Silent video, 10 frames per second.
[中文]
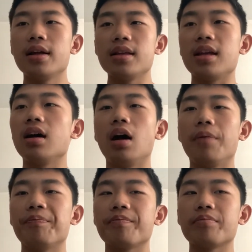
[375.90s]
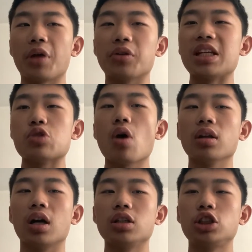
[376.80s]
一个比较低
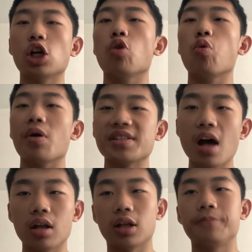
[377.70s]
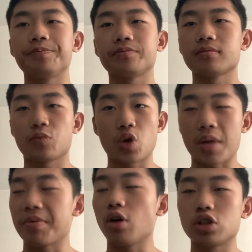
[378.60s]
创的整活像的，
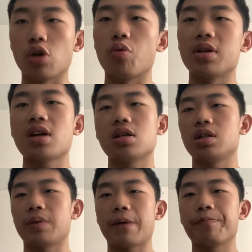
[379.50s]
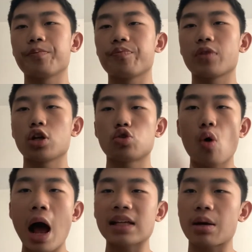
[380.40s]
对，比较整活像的视频，
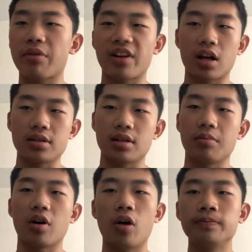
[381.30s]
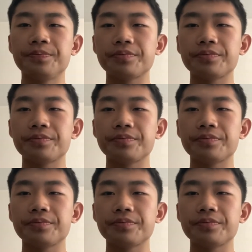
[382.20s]
唰一下播放量蹭那么高。